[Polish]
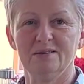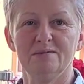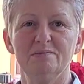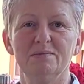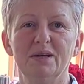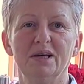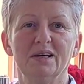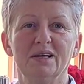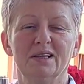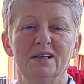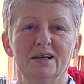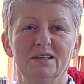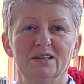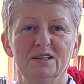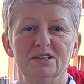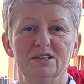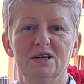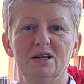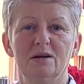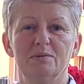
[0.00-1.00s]
Piękna
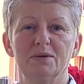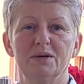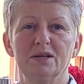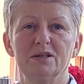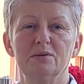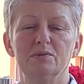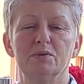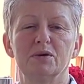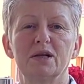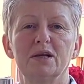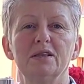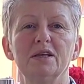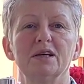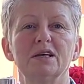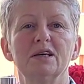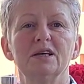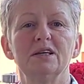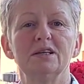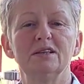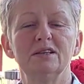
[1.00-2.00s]
niedziela, piękny
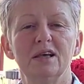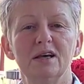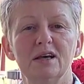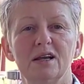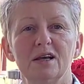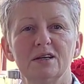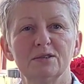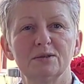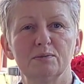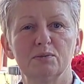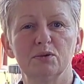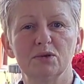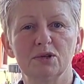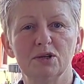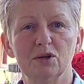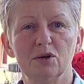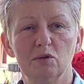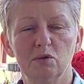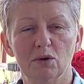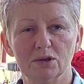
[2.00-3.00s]
poranek i teraz póki
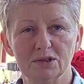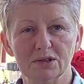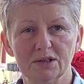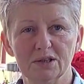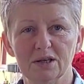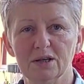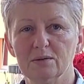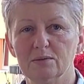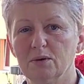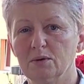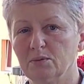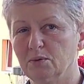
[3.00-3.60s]
chłodniej bo